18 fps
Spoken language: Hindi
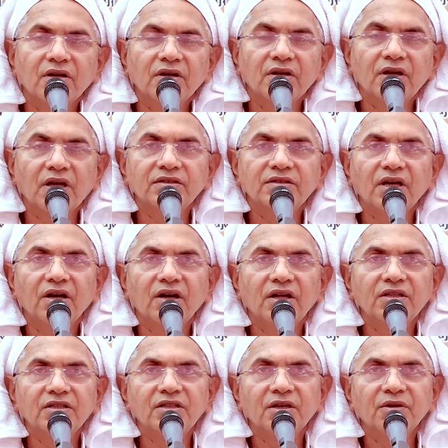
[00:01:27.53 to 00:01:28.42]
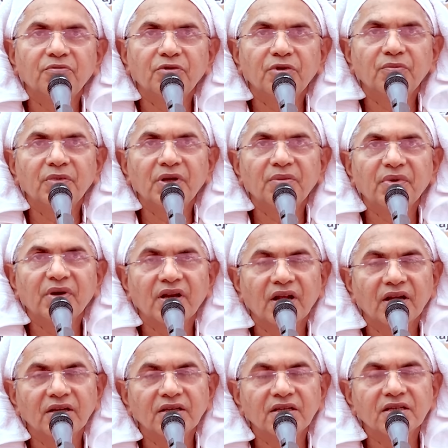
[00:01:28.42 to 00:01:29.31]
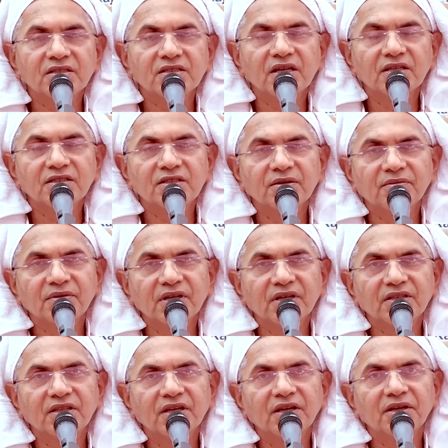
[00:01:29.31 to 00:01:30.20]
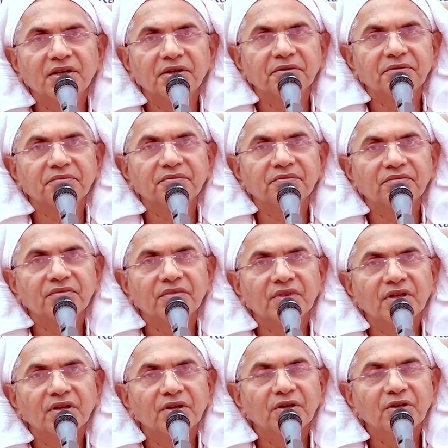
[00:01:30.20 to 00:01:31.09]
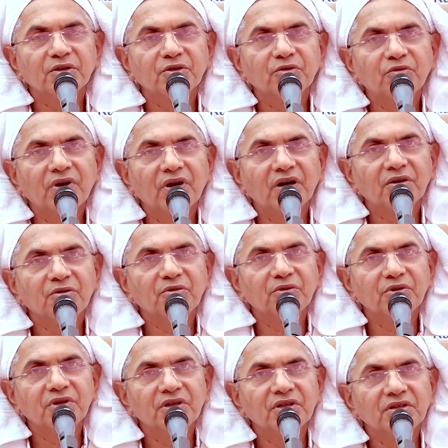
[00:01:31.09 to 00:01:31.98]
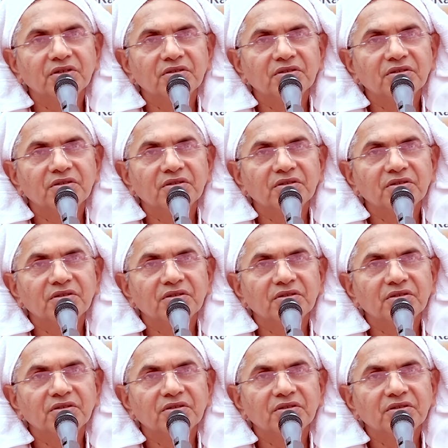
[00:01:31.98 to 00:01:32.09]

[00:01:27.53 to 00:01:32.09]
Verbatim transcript: राजा अंतरपुर में महारानी के साथ जब रहता है तो वहां कोई